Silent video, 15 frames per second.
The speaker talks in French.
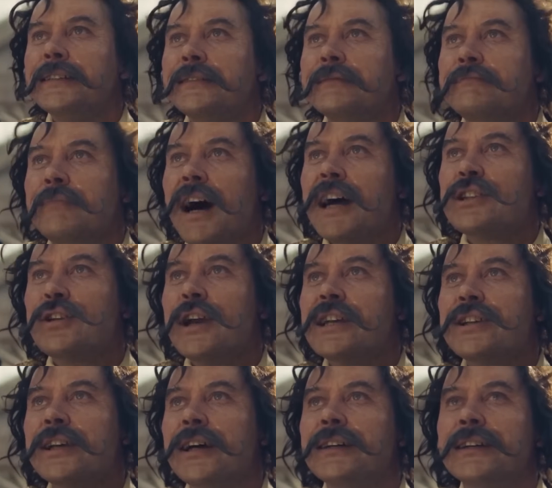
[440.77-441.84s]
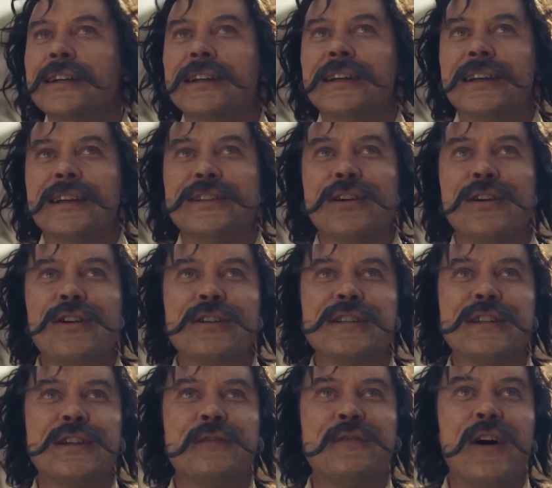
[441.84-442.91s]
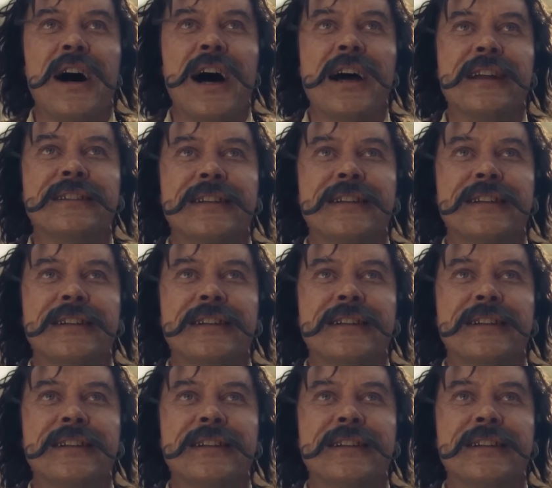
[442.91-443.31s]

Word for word: Gold Roger aussi, euh, très très bien choisi, très